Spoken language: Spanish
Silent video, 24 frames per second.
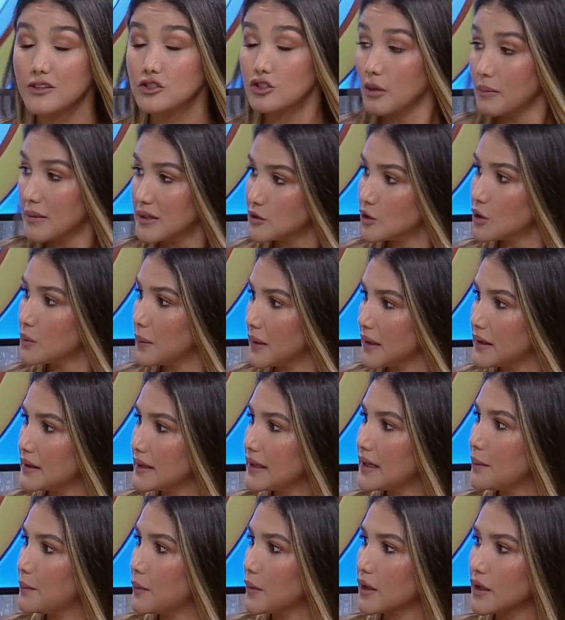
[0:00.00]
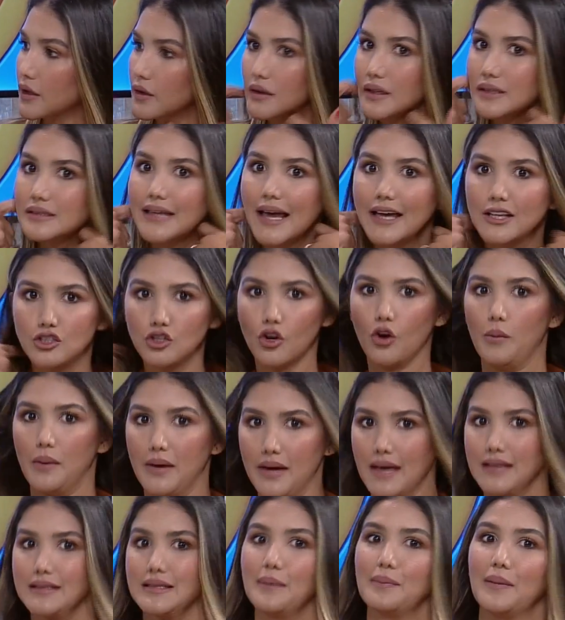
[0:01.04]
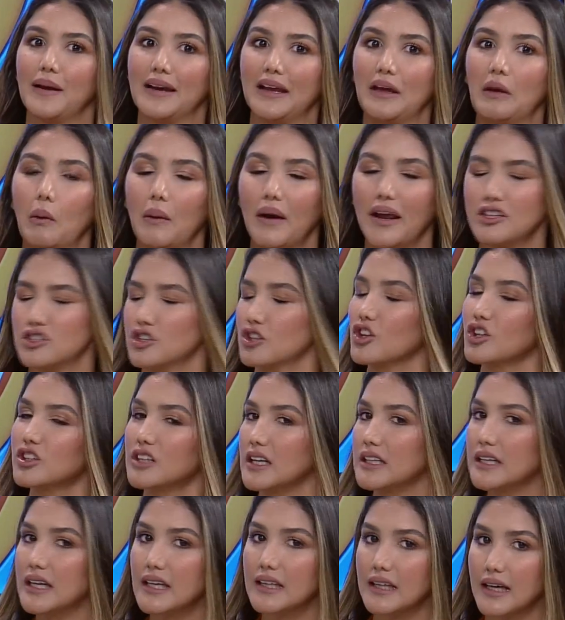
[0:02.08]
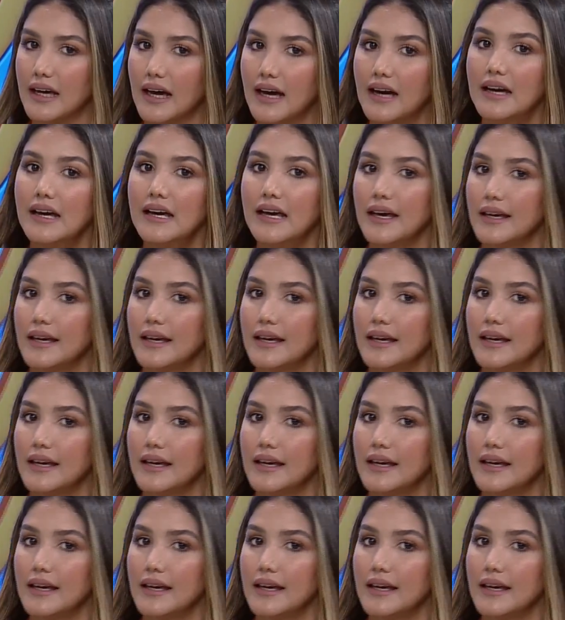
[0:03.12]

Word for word: yo me sorprendía porque yo decía, yo vi esa película y yo no tenía idea